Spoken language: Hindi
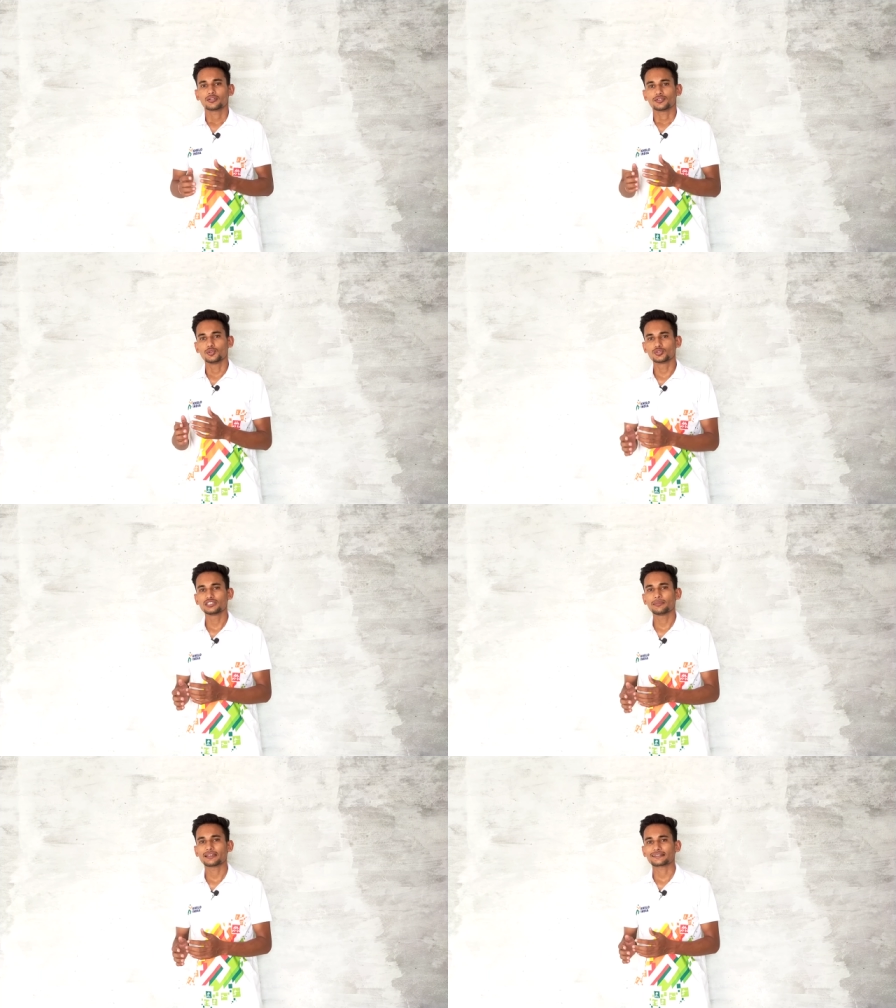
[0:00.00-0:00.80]

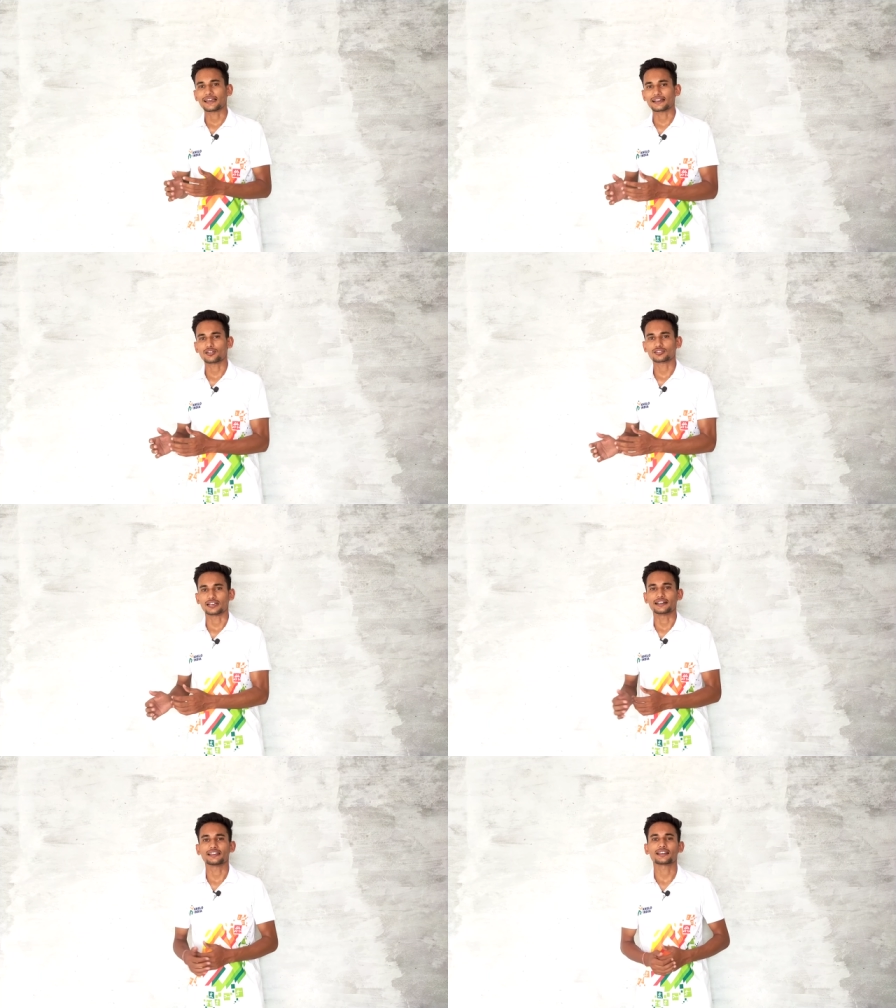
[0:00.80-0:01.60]
यूजी में सेकंड और
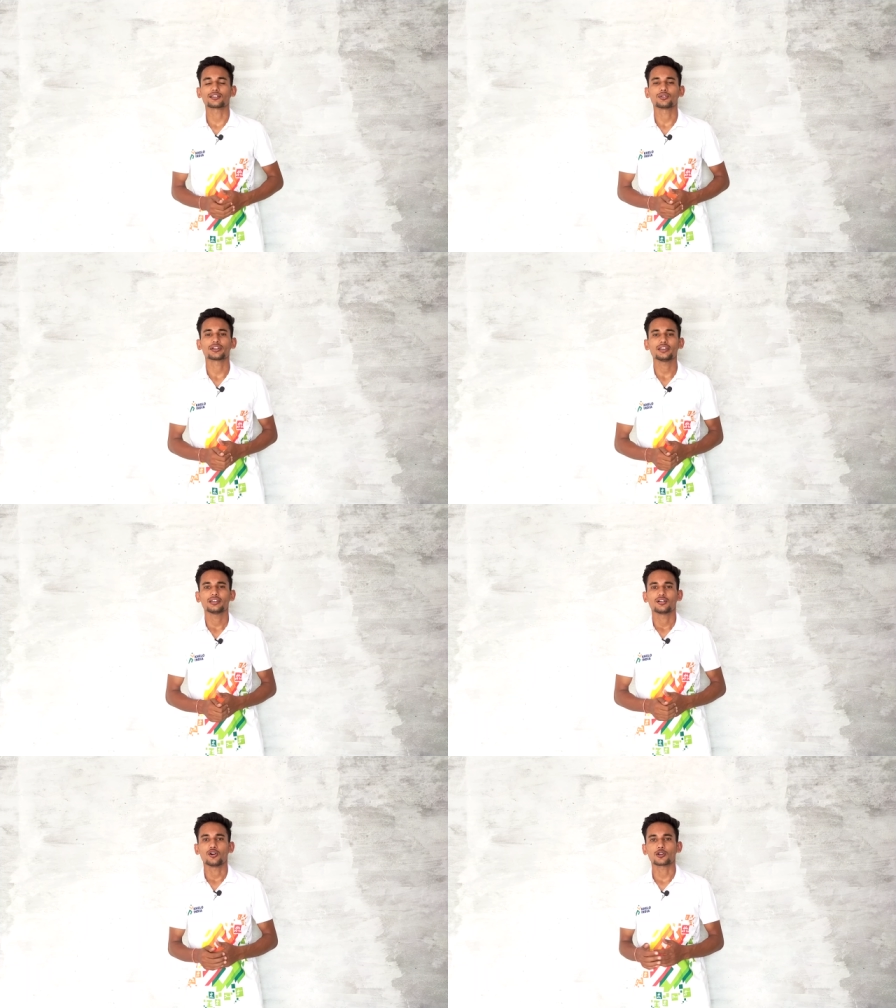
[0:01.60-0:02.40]
थर्ड ईयर के होंगे
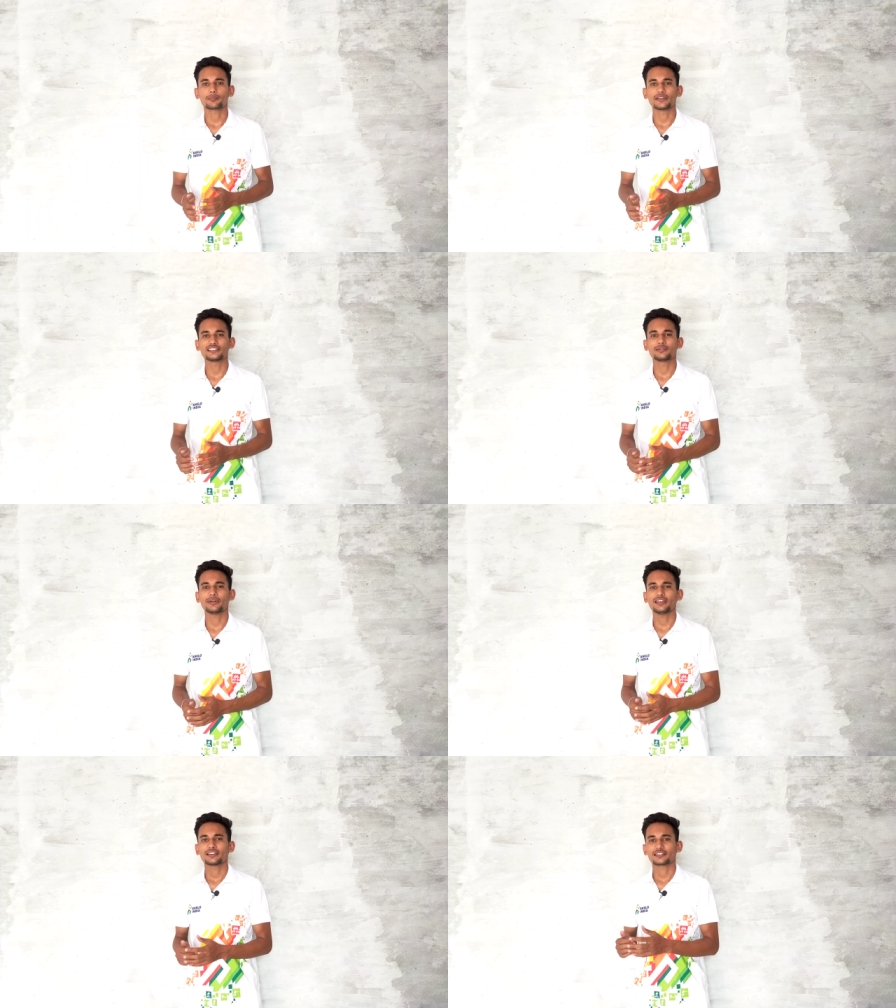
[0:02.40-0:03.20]
और पीजी
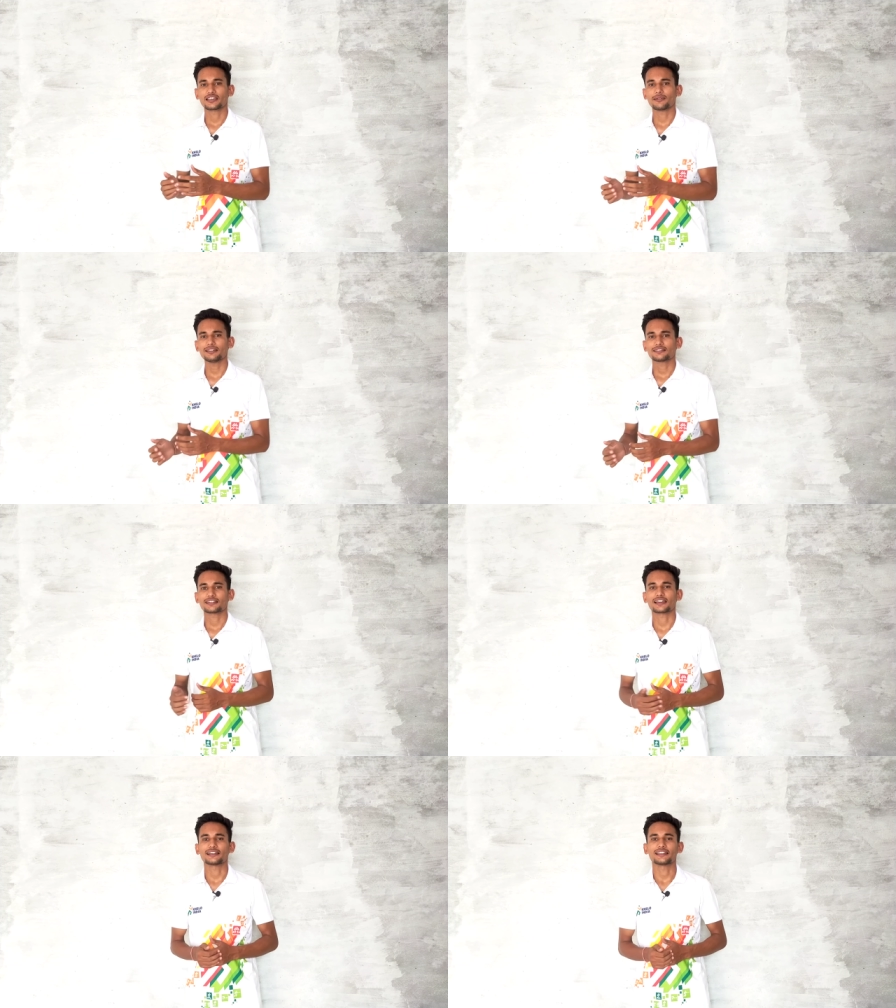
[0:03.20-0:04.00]
में केवल
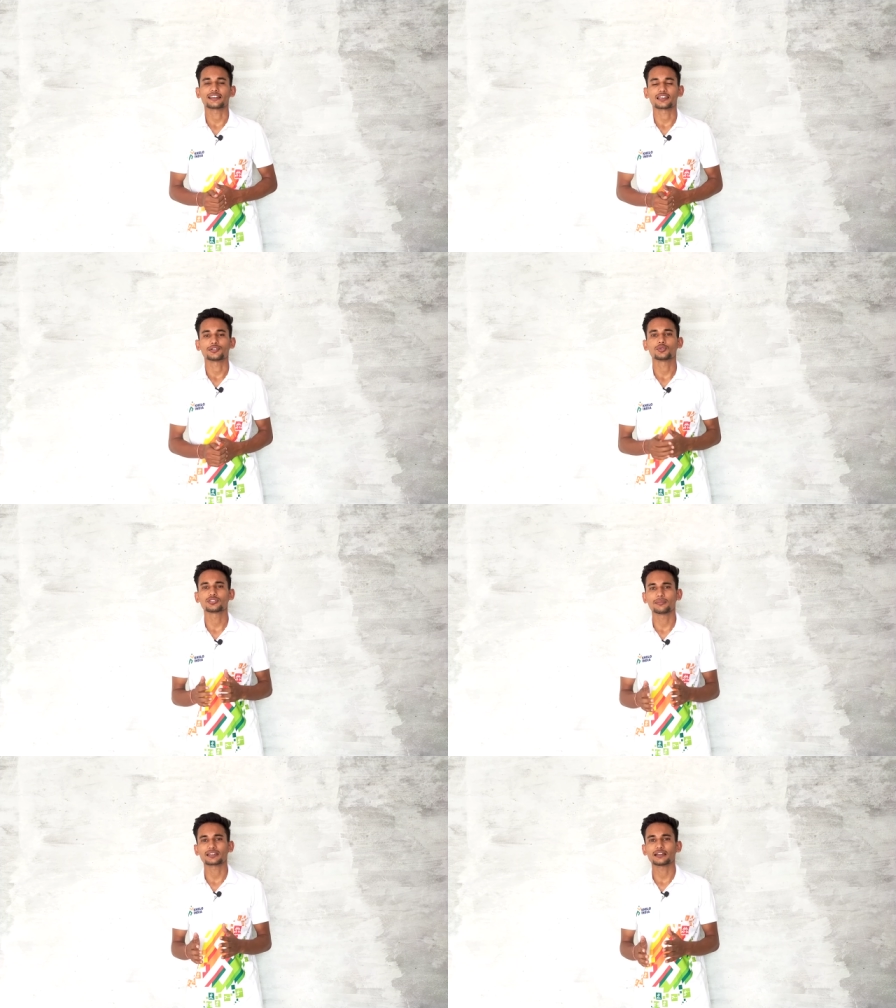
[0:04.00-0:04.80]
सेकंड ईयर के
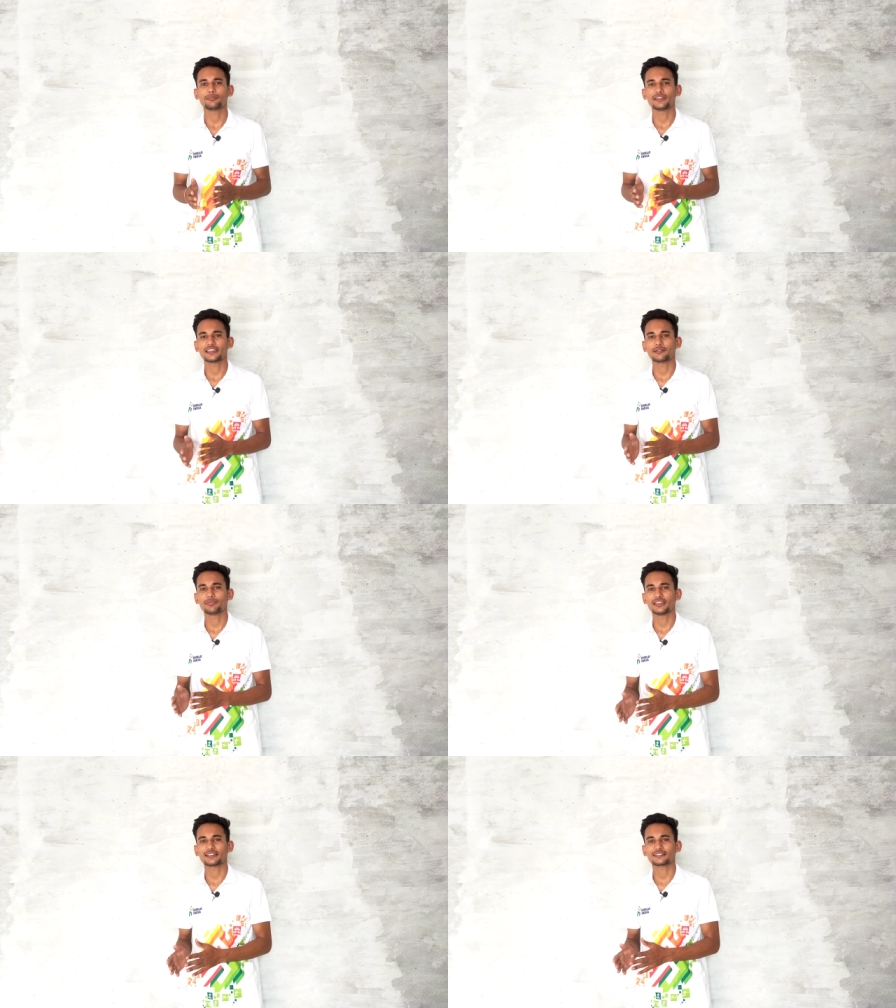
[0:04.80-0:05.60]
यूजी मतलब बीए,
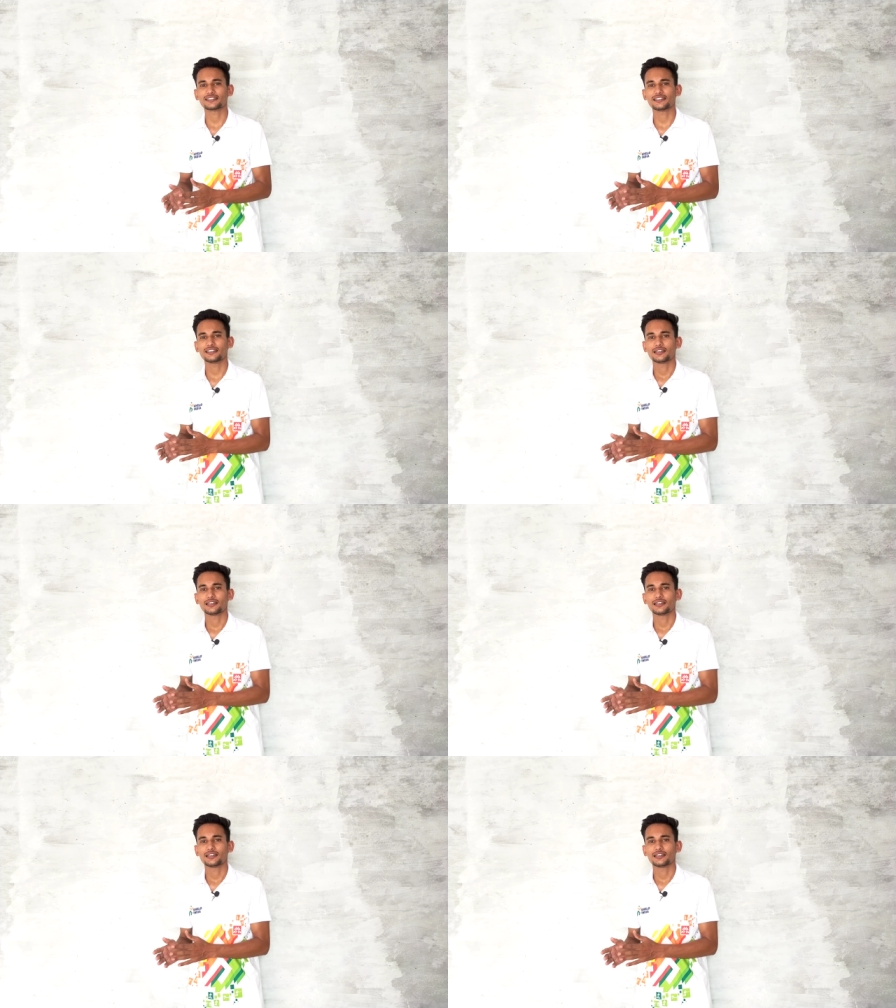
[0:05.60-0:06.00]
बीएससी,